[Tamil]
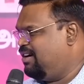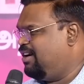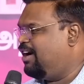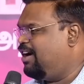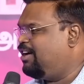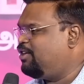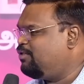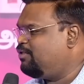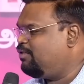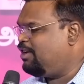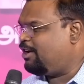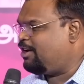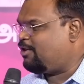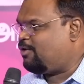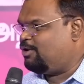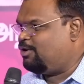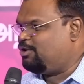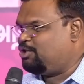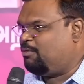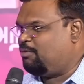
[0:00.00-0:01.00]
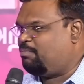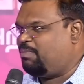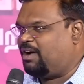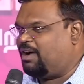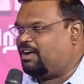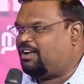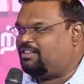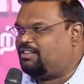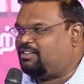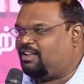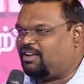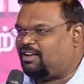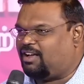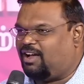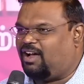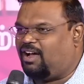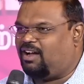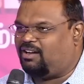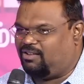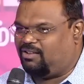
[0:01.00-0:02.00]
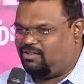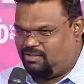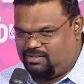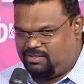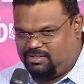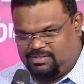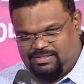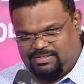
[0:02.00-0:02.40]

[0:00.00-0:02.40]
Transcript: நடுவுல கொஞ்சம் பக்கத்தை காணும்